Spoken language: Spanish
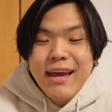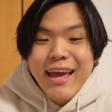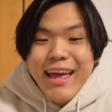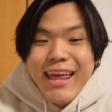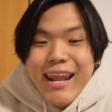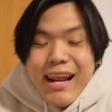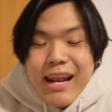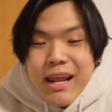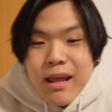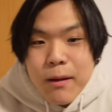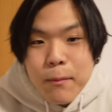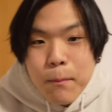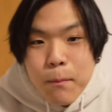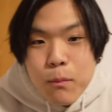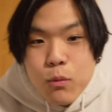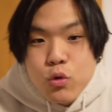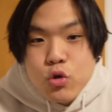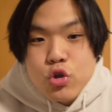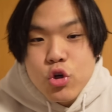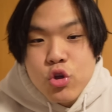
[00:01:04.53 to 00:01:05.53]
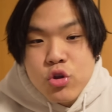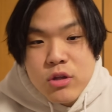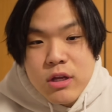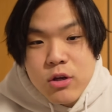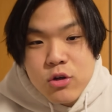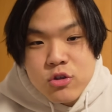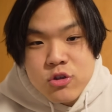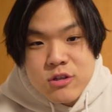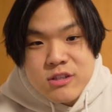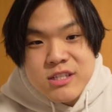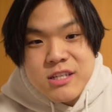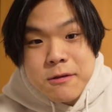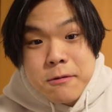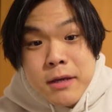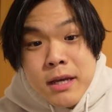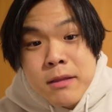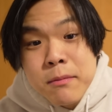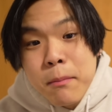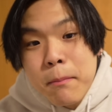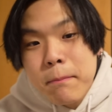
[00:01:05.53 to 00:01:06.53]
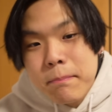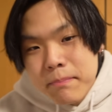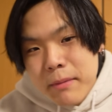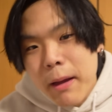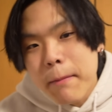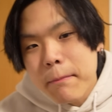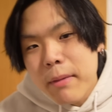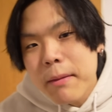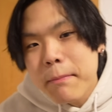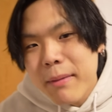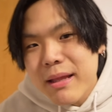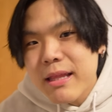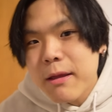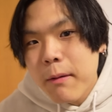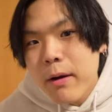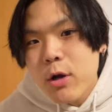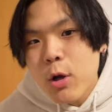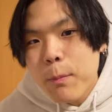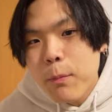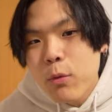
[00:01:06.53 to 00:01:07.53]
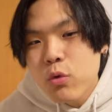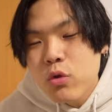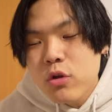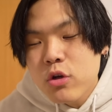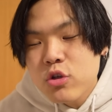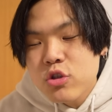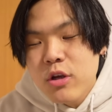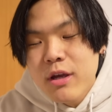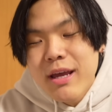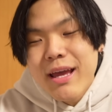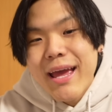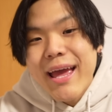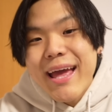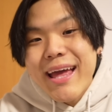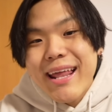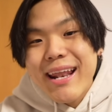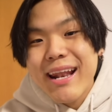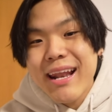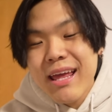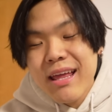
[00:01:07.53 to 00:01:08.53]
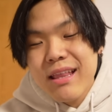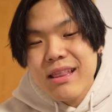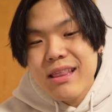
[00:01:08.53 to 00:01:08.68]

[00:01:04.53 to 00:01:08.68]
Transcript: Erré muchos tiros, si bien también metí varios puntos, erré